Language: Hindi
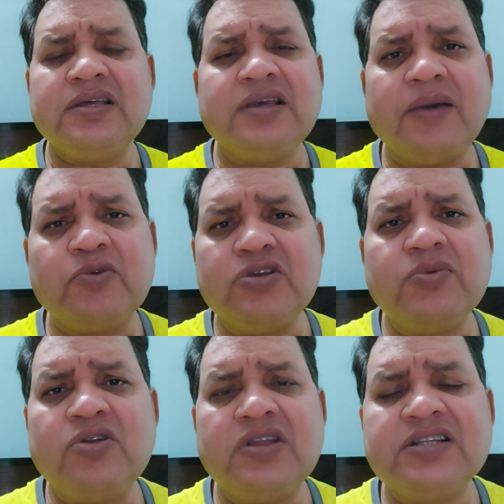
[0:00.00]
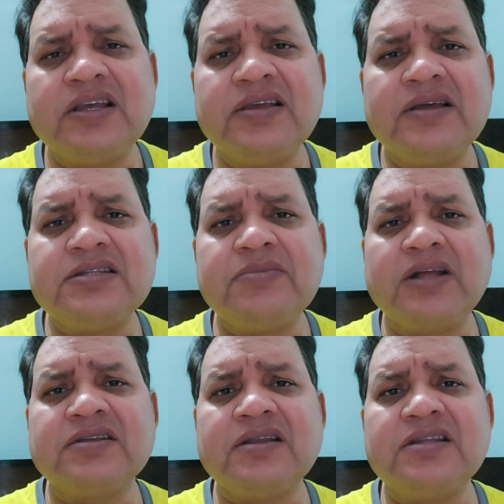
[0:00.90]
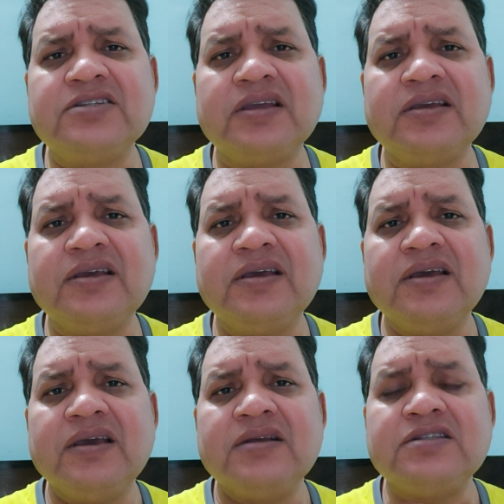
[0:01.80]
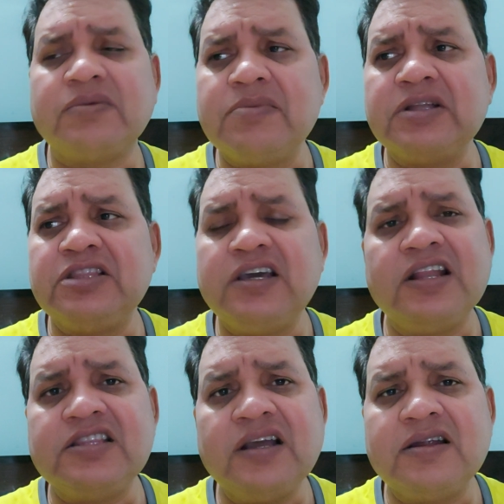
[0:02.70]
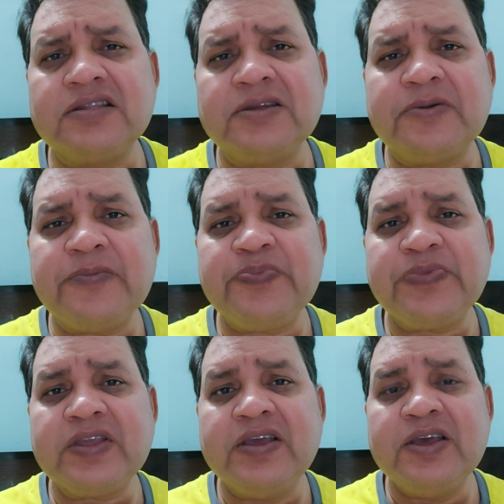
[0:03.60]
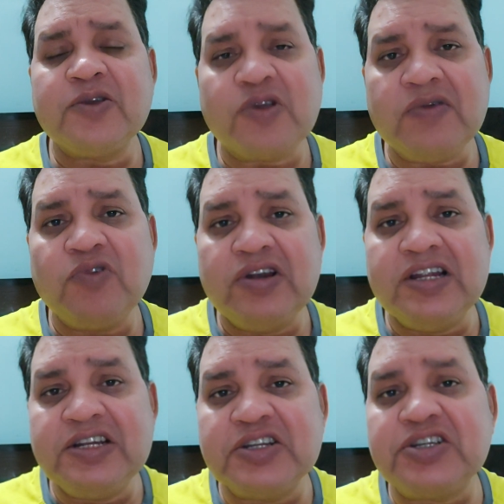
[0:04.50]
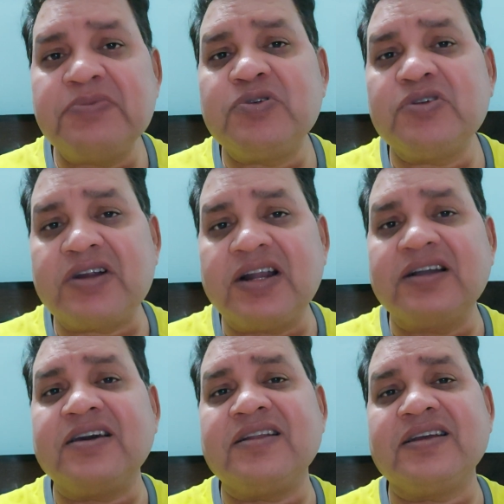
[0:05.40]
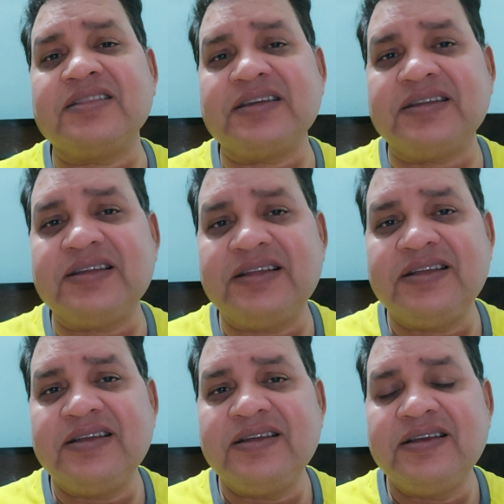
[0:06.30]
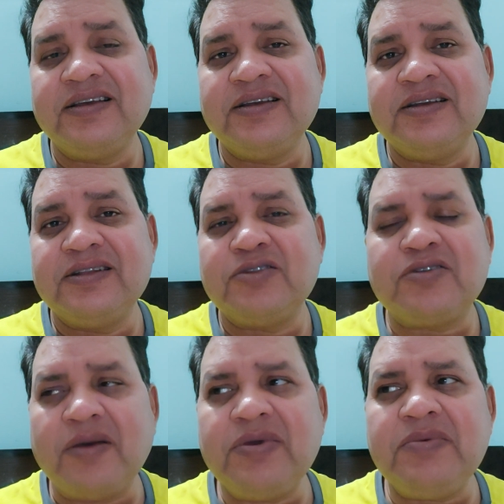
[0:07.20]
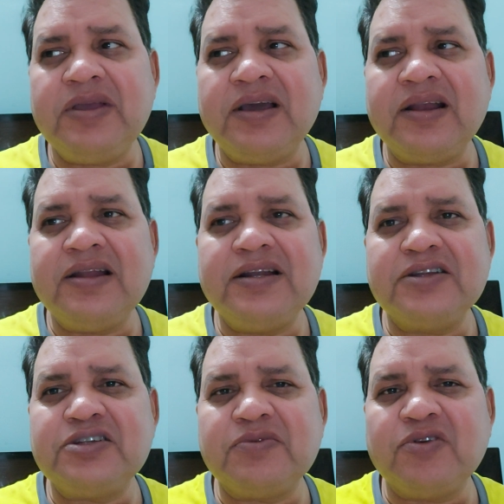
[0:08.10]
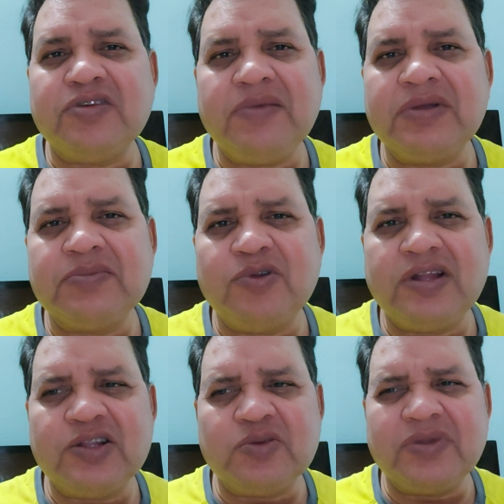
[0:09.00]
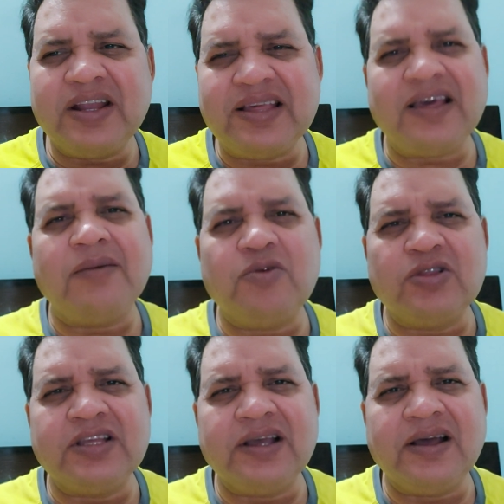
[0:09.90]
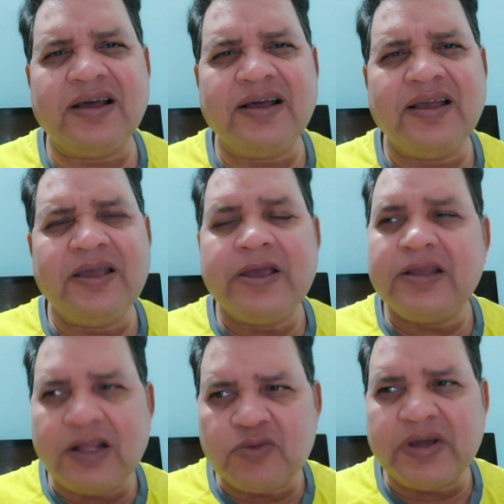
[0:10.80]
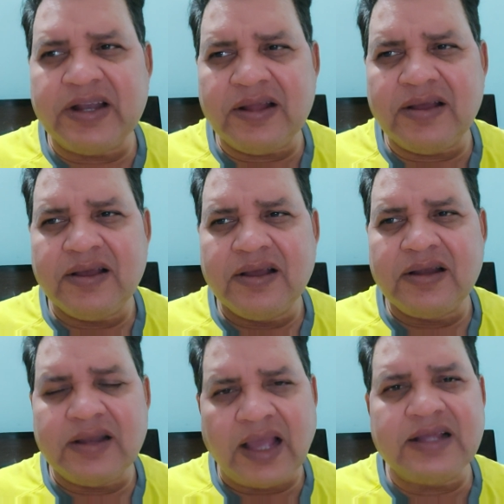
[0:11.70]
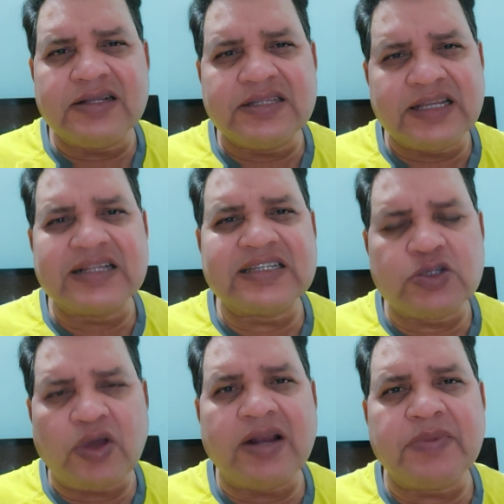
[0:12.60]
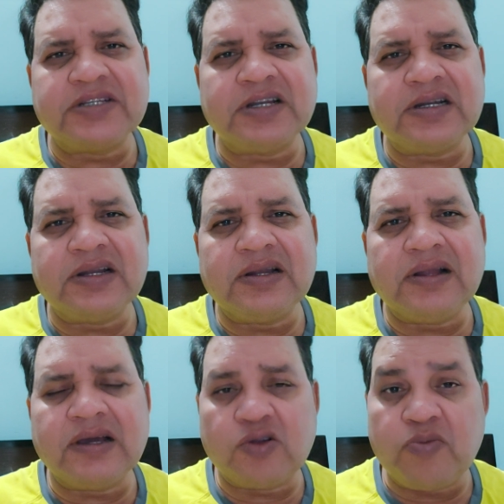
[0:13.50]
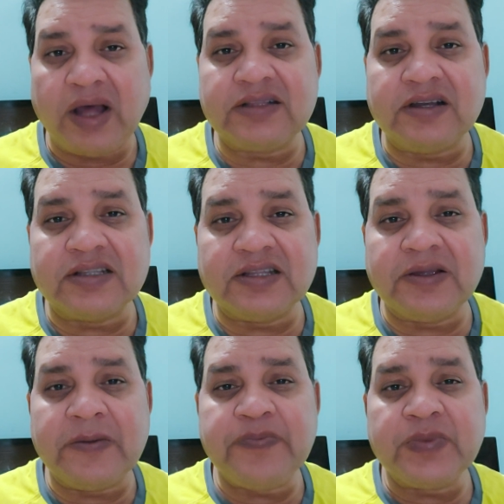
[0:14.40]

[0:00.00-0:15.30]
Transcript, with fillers: कि आपको ये बोलना चाहिए ऐसे बात करनी चाहिए जबकि मैं इतनी गलतियाँ करता हूँ क्योंकि वो लीडरशिप को खड़ा कर रहे थे तो कभी भी अगर लीडरशिप को ये मत बोलना कि तुमने अरे क्या बोल दिया या तुम्हारे नाइन सिक्स ट्वेल्व परसेंट अगर कोई बात करते हैं